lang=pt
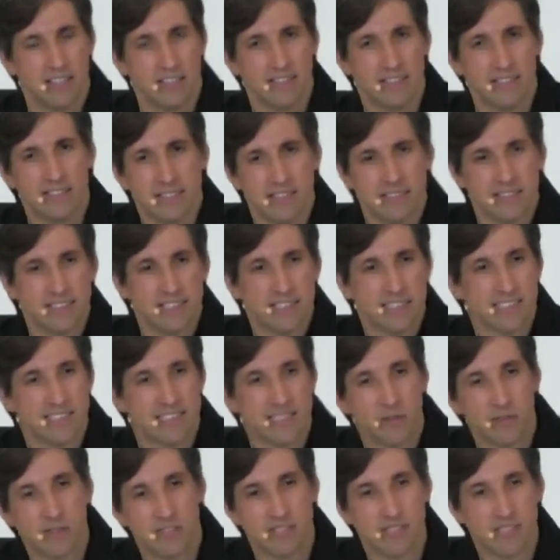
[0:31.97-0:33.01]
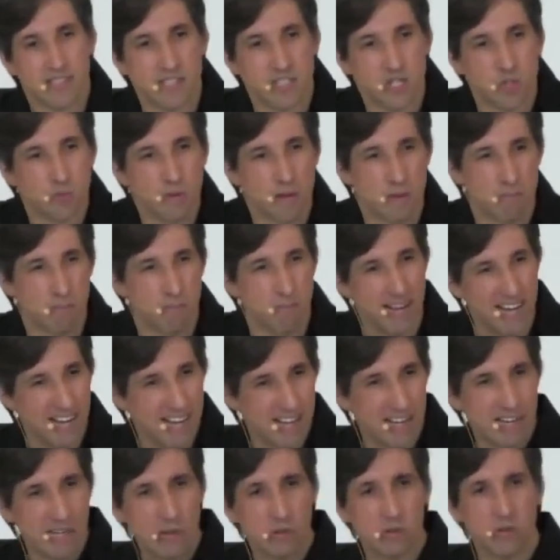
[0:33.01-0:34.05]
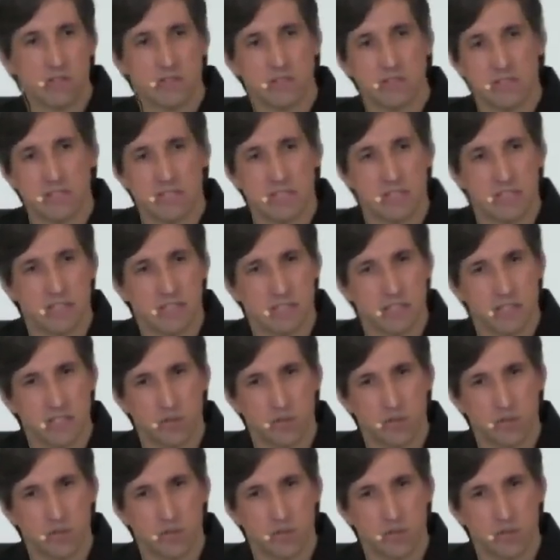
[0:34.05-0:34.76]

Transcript: sensação assim de uma pausa,